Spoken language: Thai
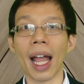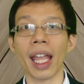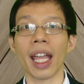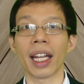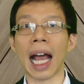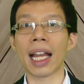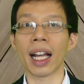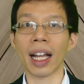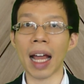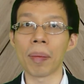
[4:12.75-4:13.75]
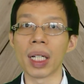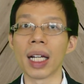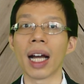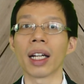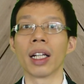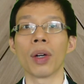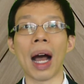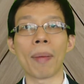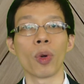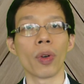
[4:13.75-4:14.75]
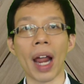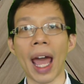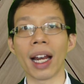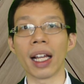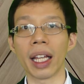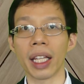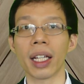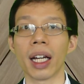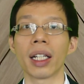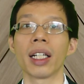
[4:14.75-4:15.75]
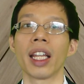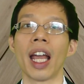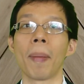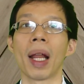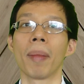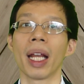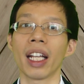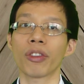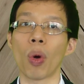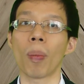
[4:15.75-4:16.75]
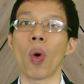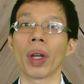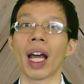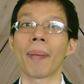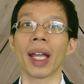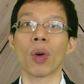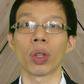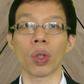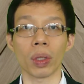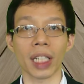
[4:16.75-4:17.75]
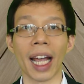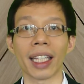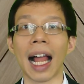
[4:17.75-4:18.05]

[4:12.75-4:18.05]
ไอเหตุการณ์ทางการเมืองหรือความรุนแรงหรืออะไรที่เกิดขึ้นเนี่ยมันไม่ได้ส่งผลทำให้คนตกใจ